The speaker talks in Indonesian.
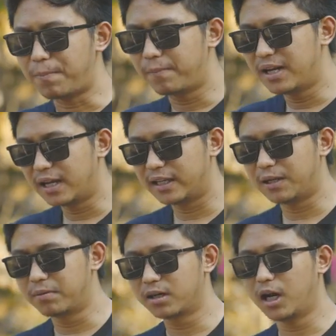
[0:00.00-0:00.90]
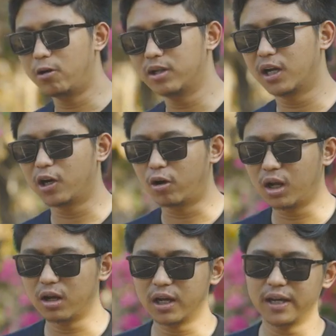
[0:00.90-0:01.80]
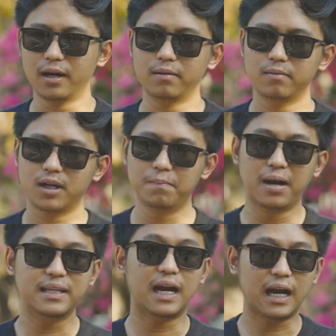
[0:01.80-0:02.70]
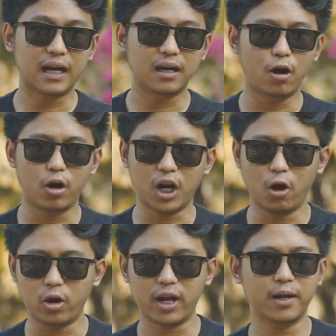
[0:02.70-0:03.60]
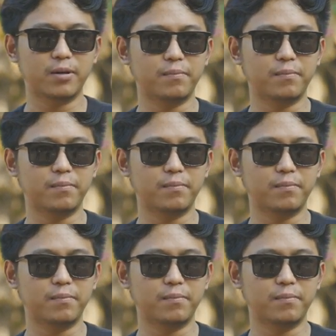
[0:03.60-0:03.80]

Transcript: Apabila kita bergaul dengan orang-orang yang kebanyakan orang-orang yang